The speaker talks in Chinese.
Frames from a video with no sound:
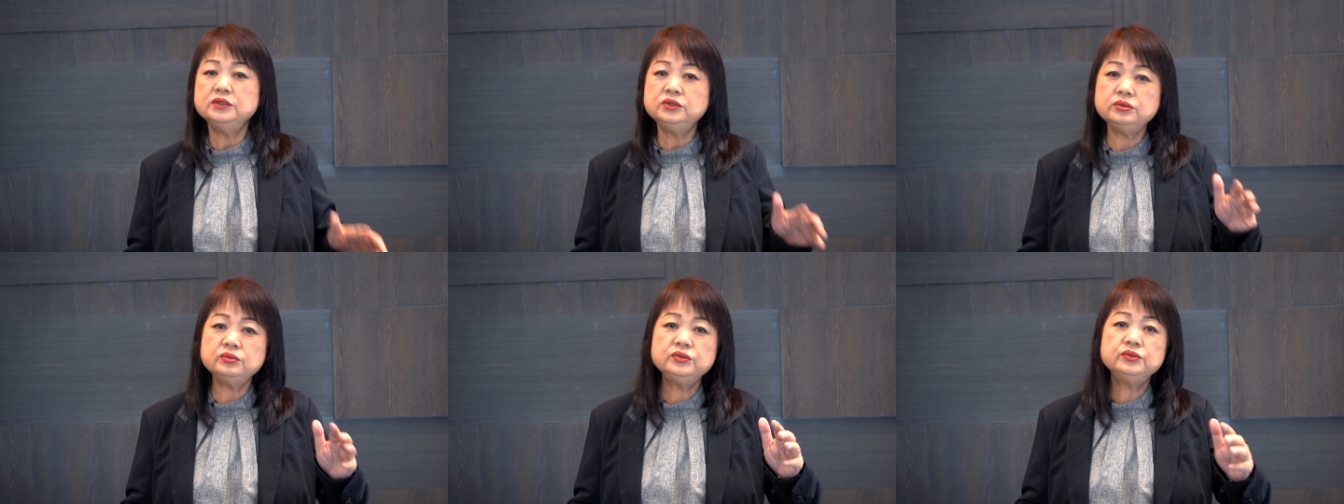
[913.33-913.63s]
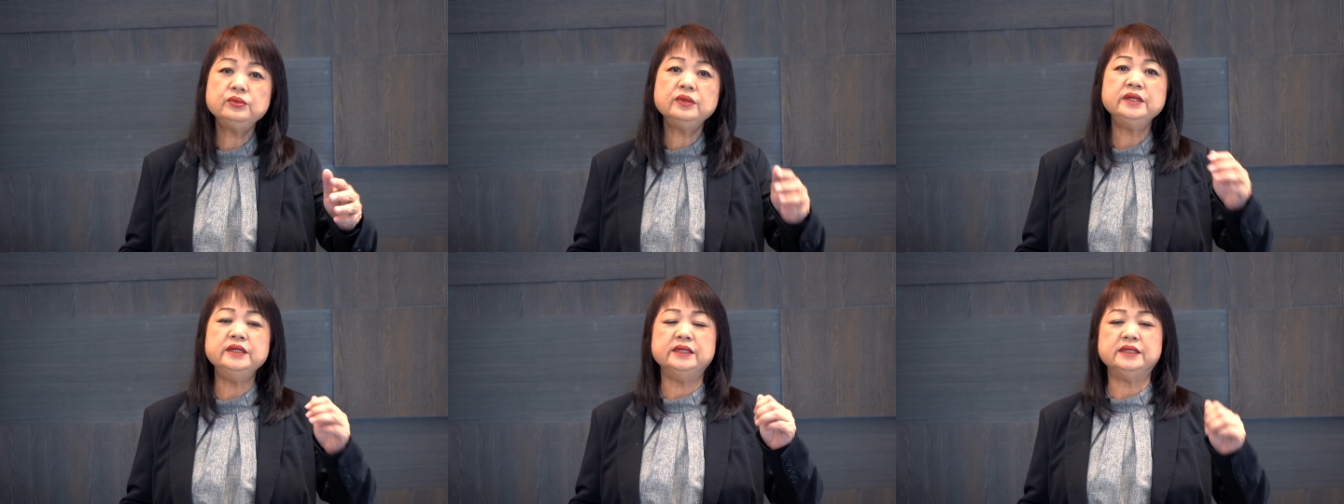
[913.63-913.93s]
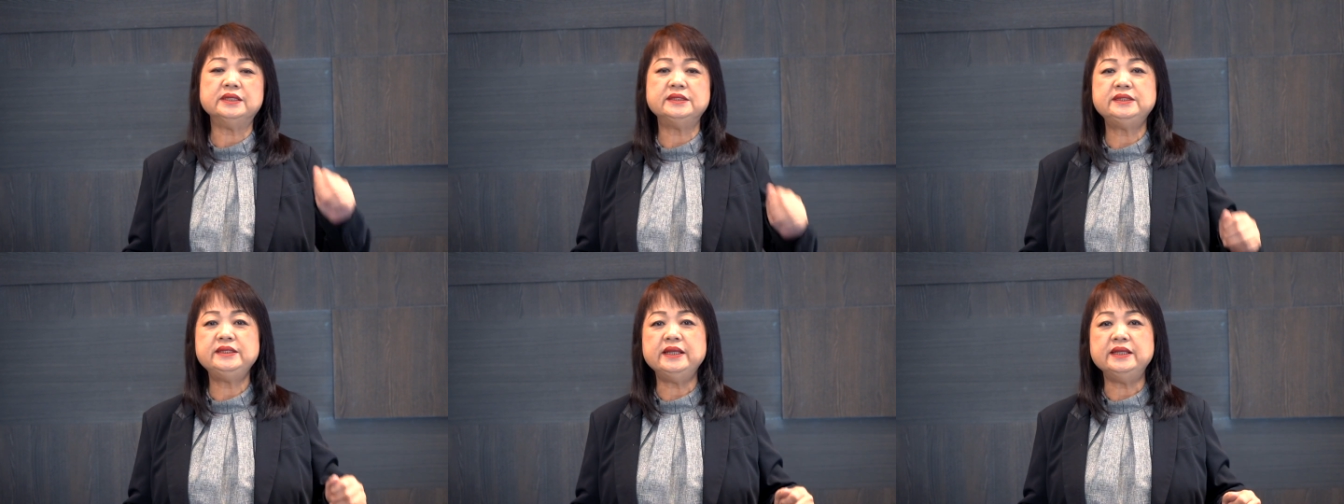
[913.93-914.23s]
就说你
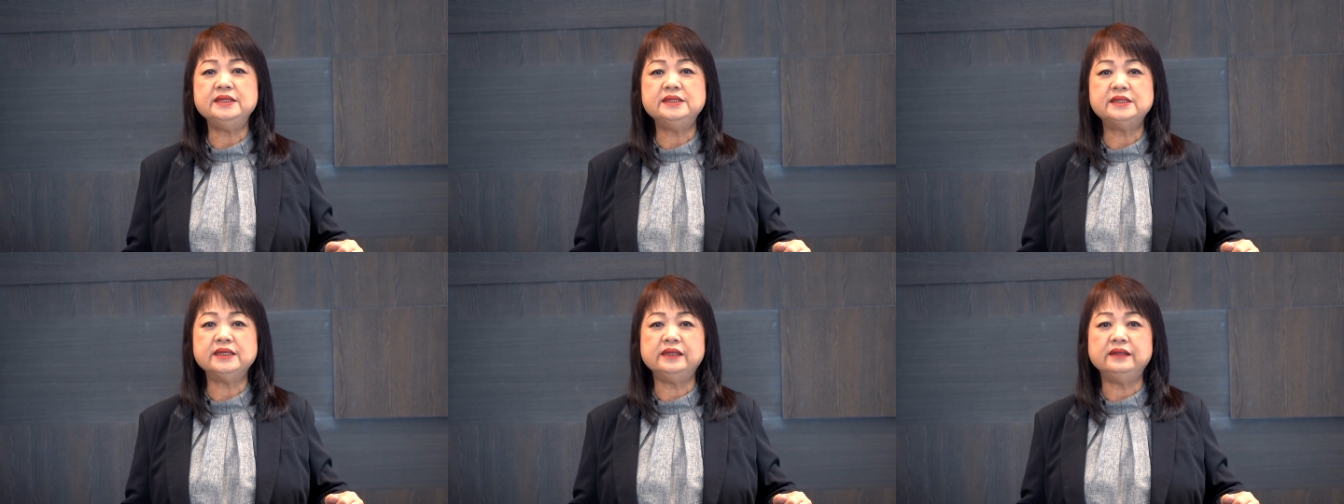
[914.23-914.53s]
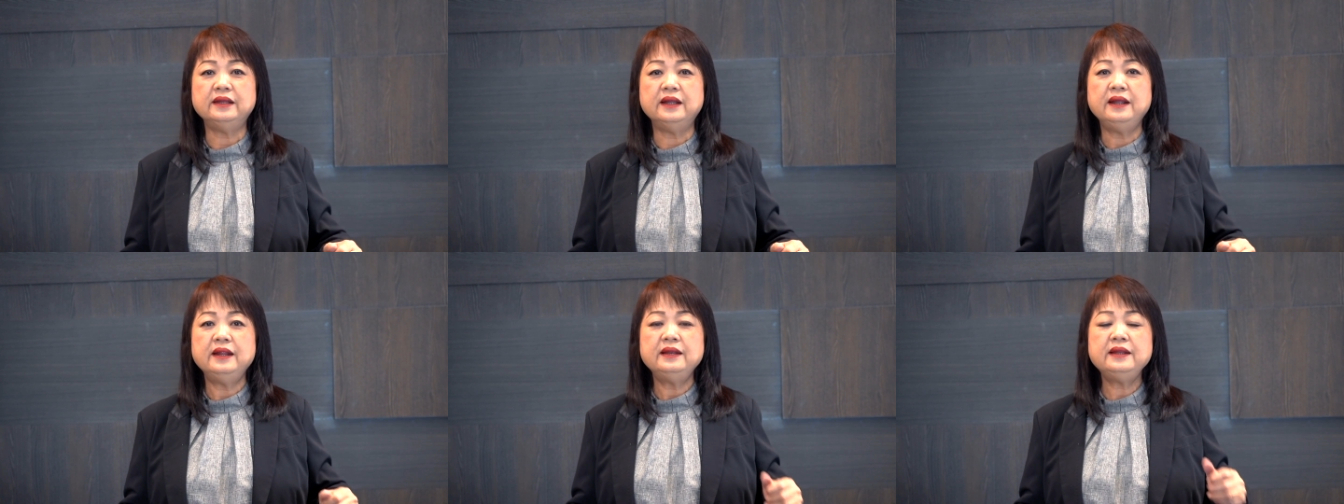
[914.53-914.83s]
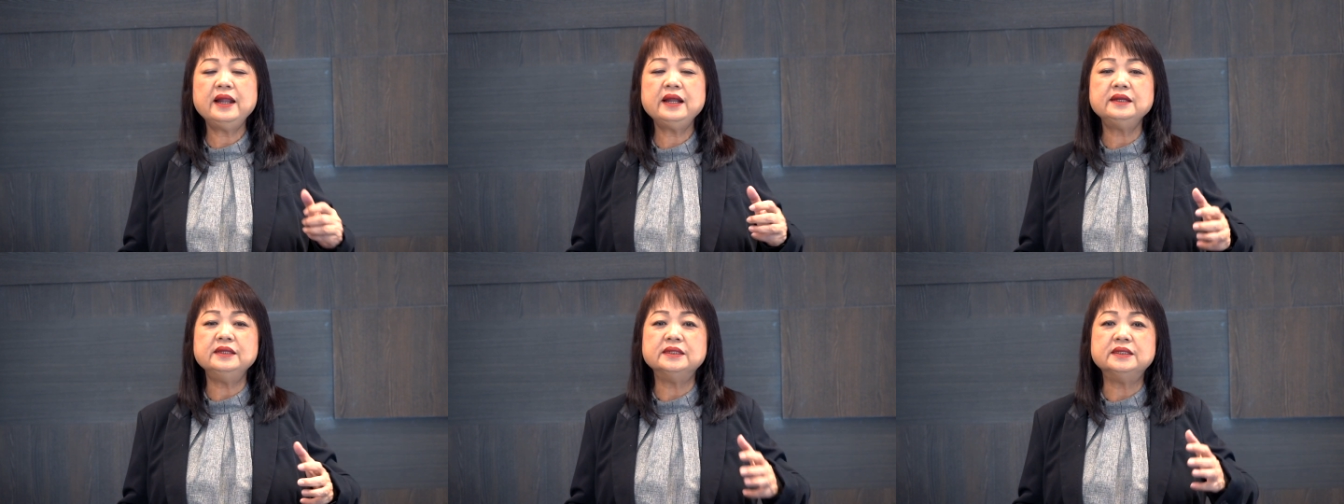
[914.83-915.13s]
的见证，
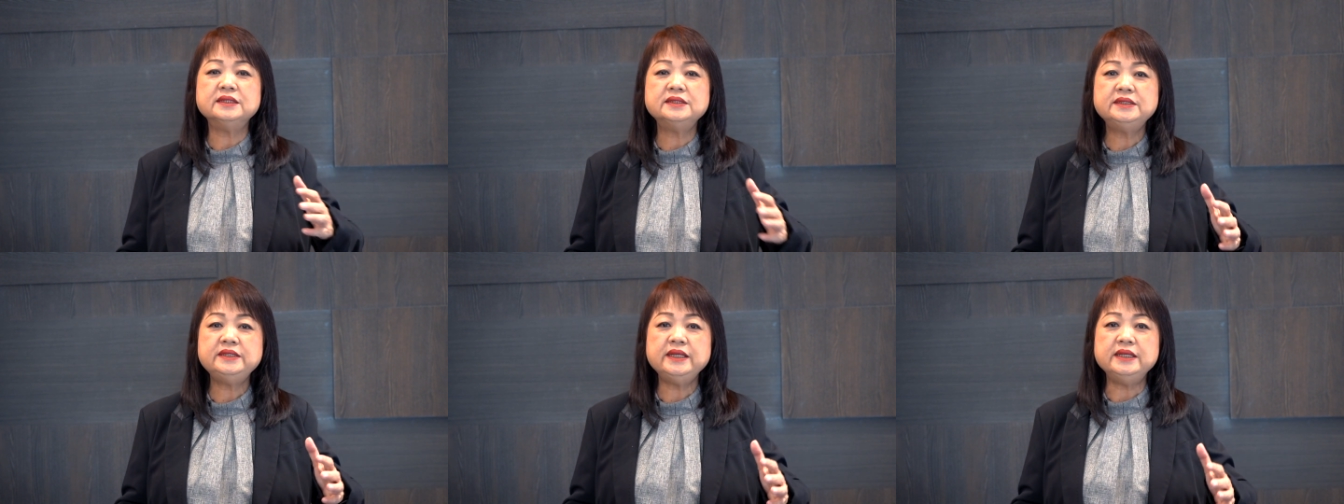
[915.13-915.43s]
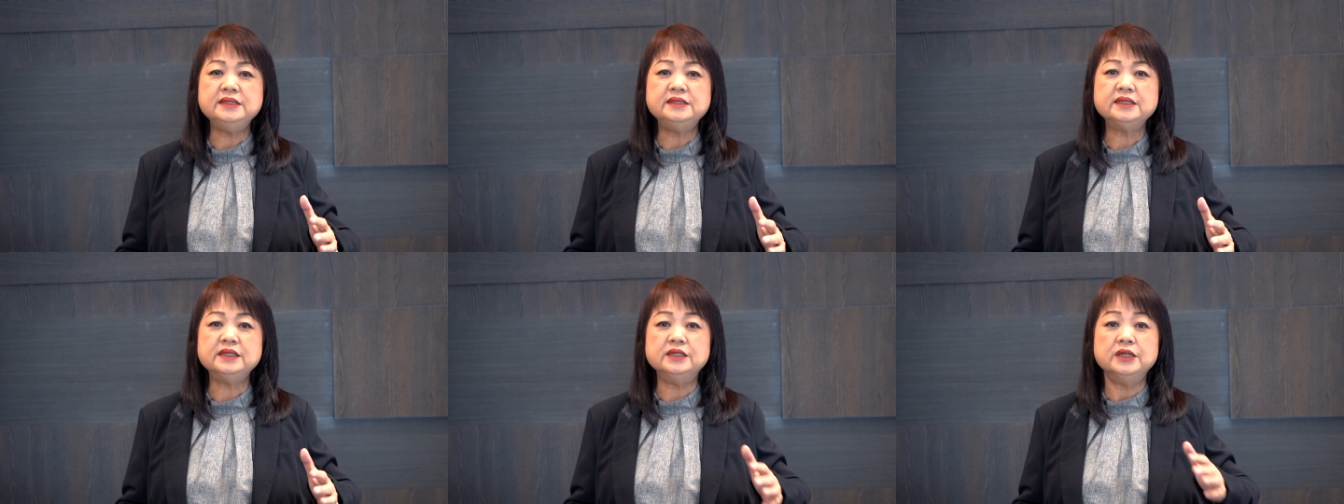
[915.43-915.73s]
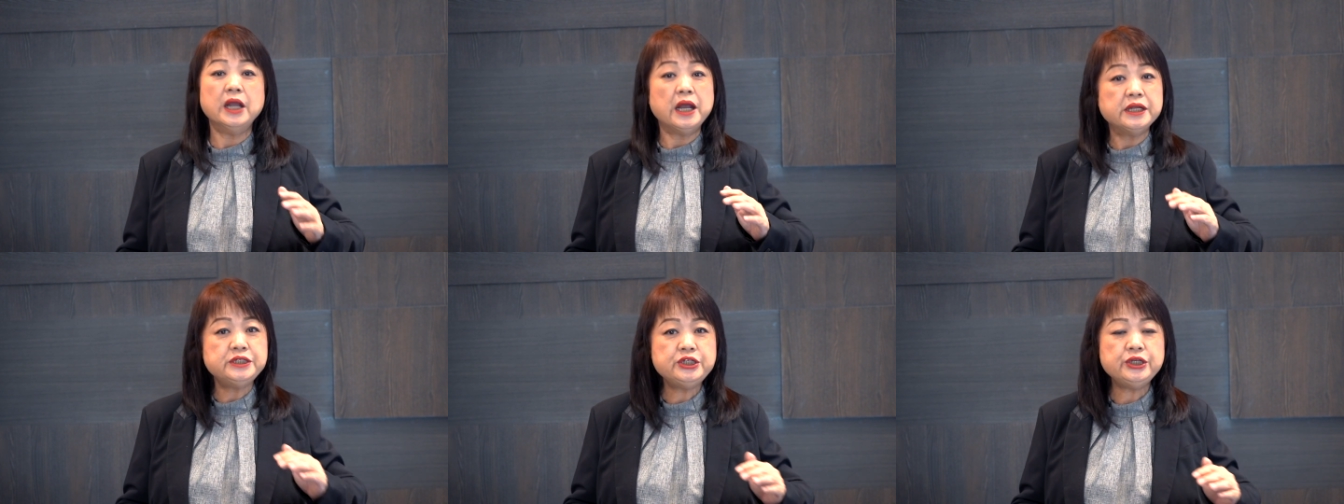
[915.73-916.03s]
让你的见证
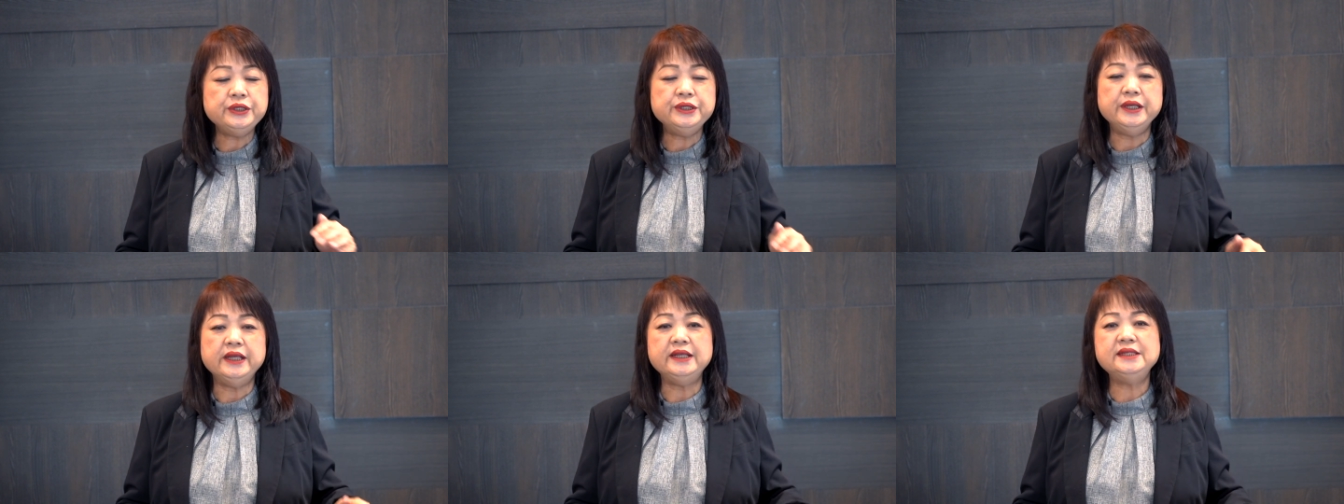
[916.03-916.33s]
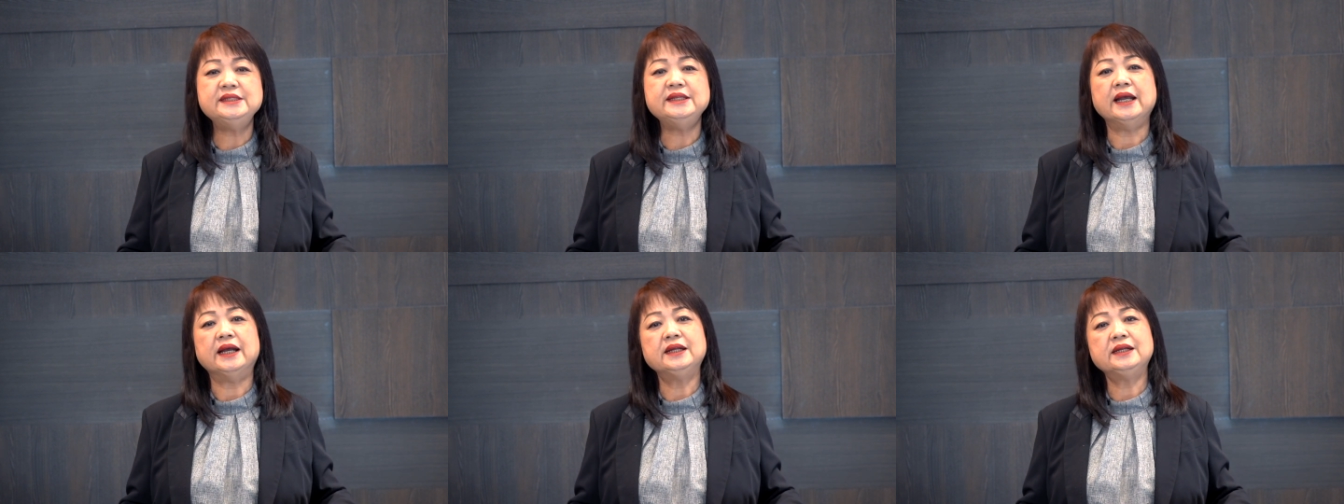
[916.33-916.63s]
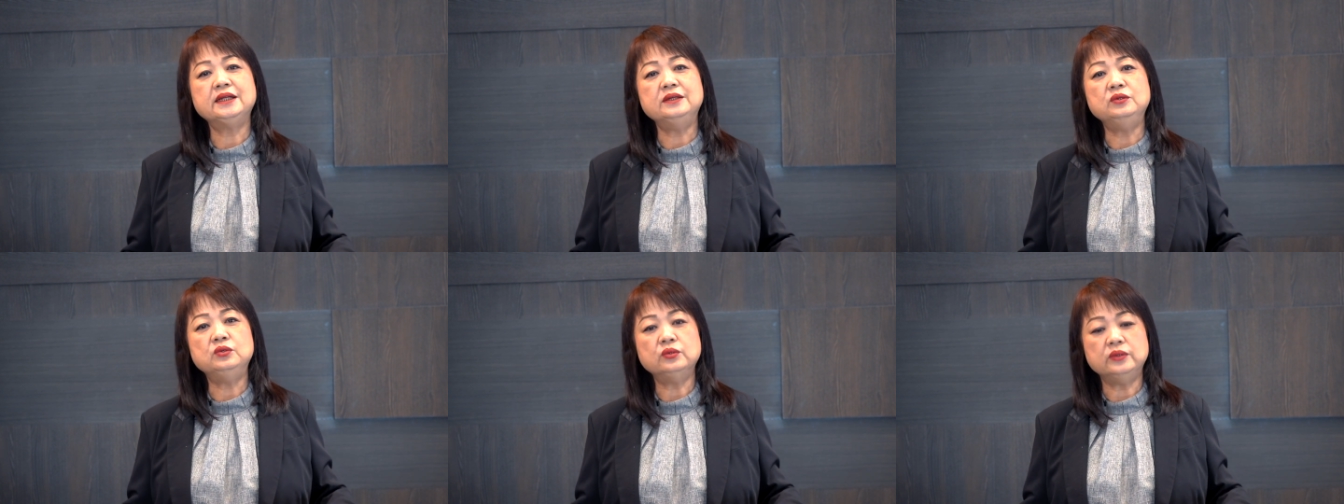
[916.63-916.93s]
去影响
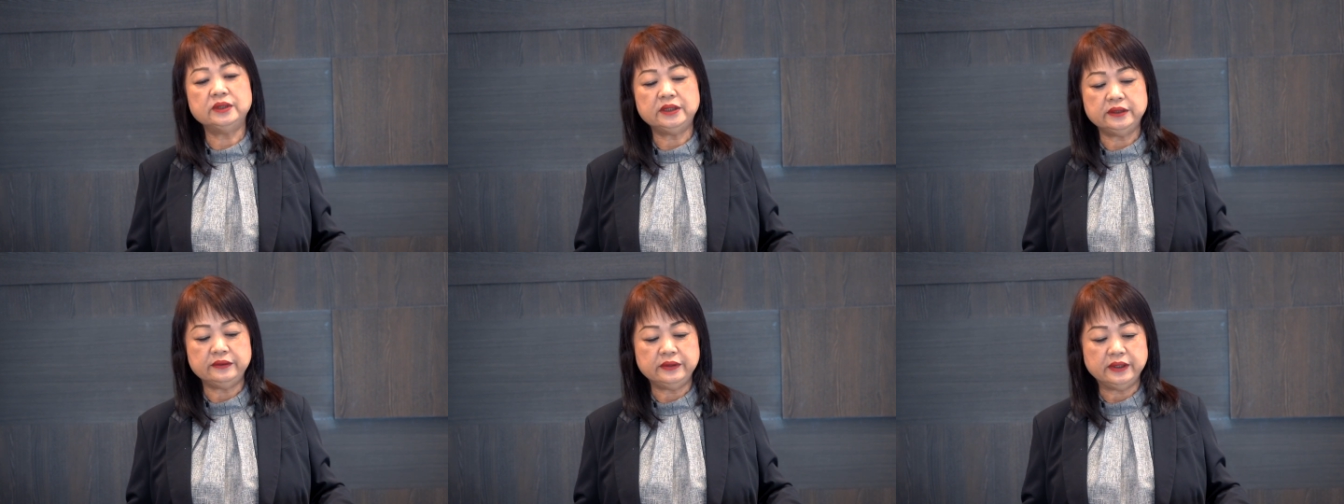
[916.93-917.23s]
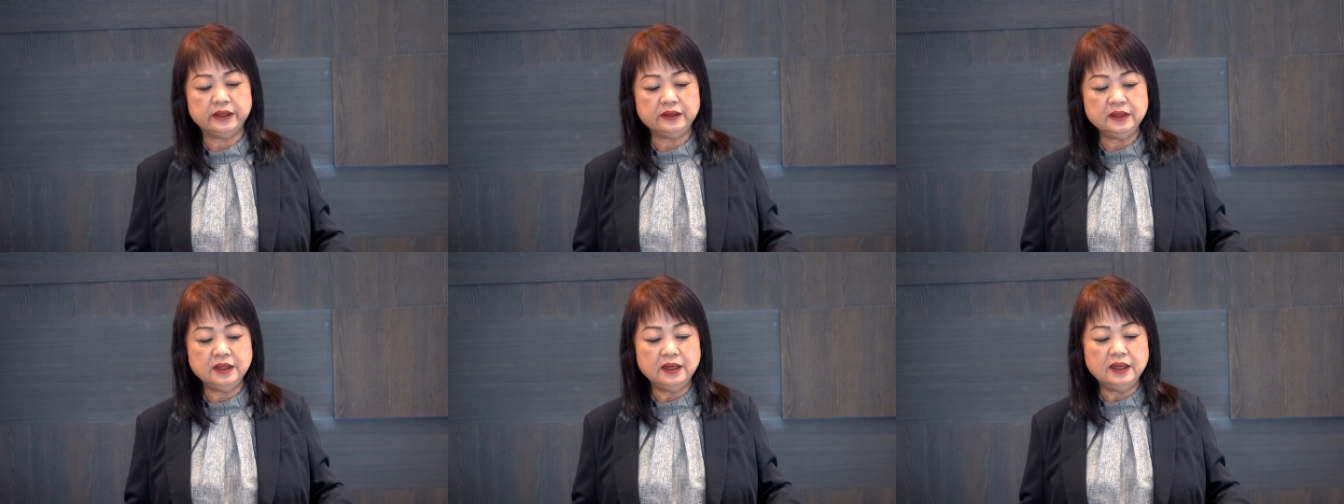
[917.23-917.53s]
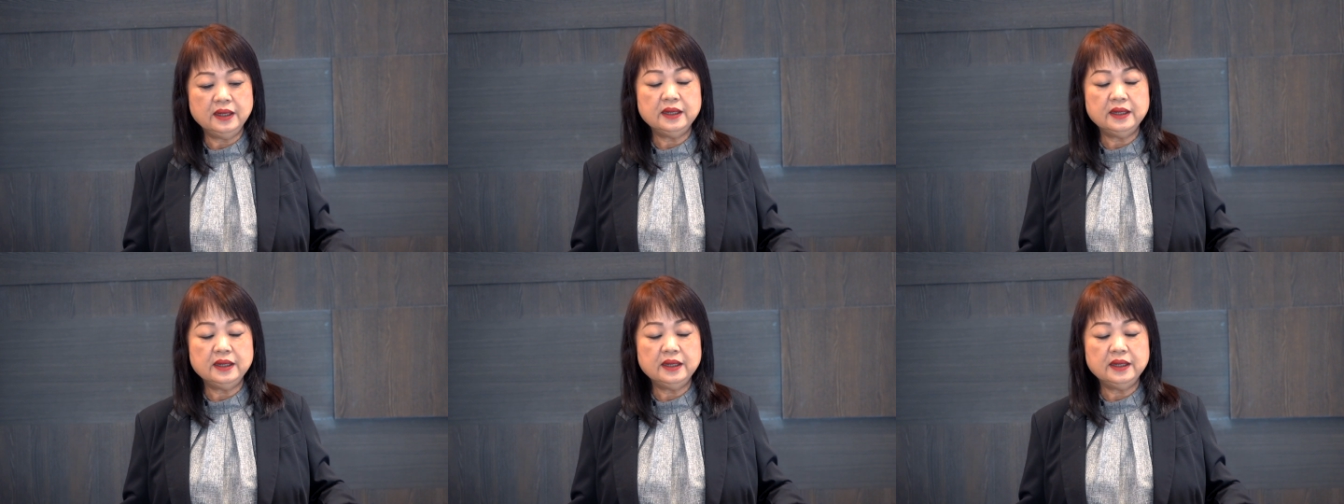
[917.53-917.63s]
更多的人，